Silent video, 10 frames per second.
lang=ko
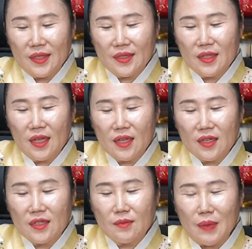
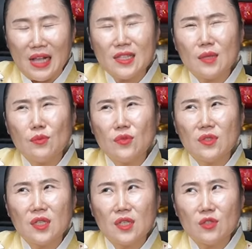근데 그
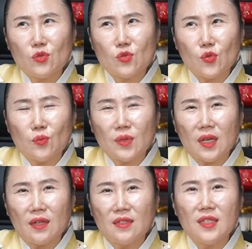말띠분들이 좀,
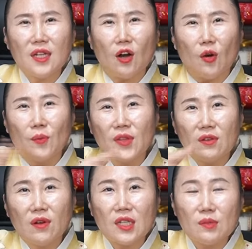그러니까 의리가
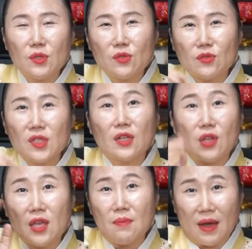없는 것 같으면서도 의리가
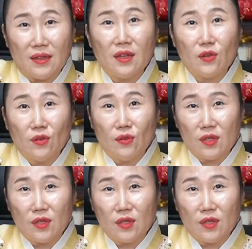되게 많아요.